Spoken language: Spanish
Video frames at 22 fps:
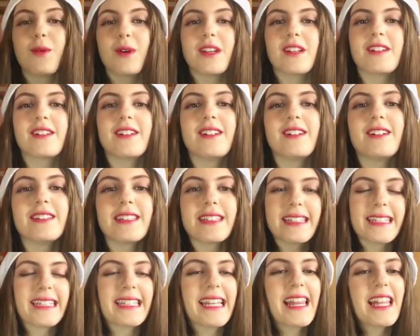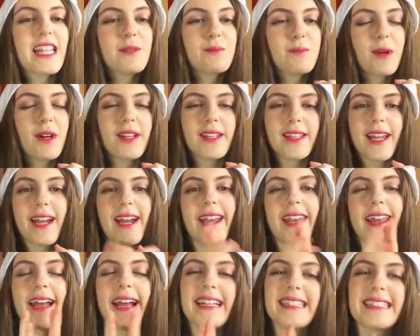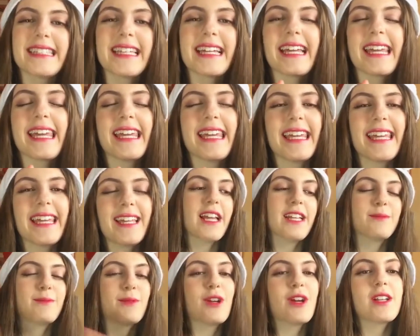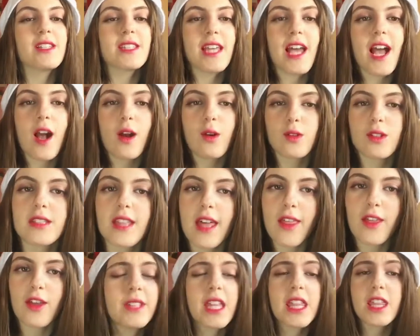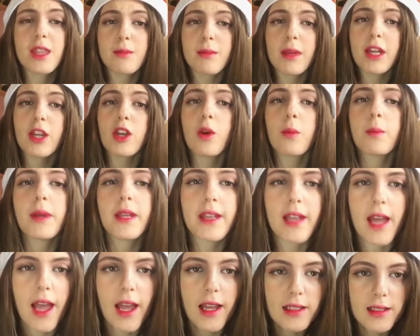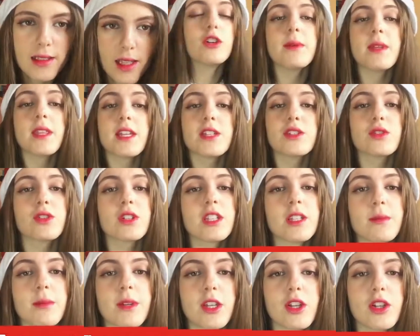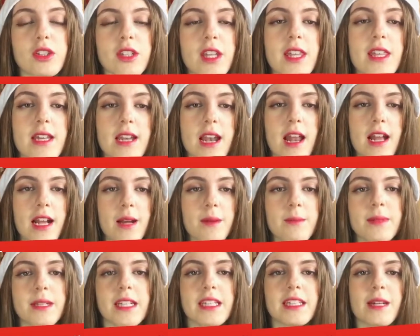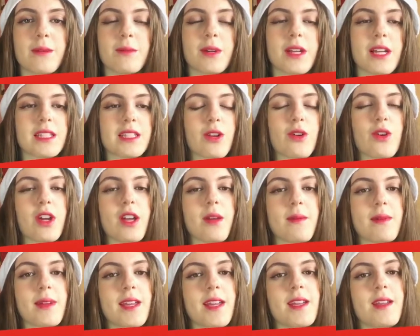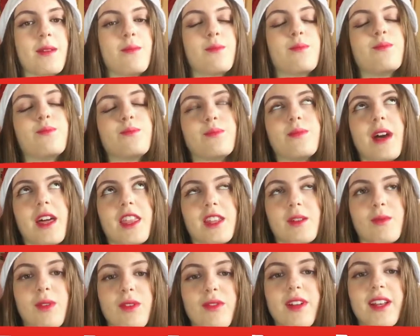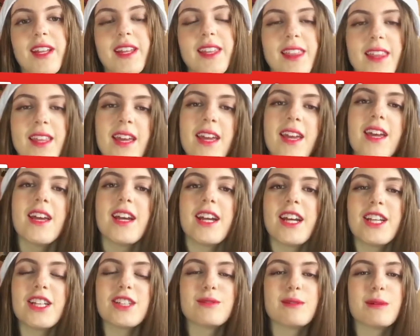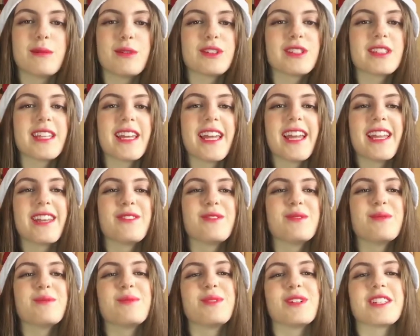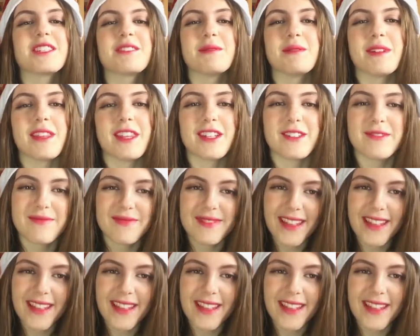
bueno, gracias por llegar hasta aquí. Espero que os haya gustado. Decidme qué opináis. No olvidéis suscribiros y darle a la campanita porque es algo que me hace muy feliz. Y nos vemos en un próximo vídeo.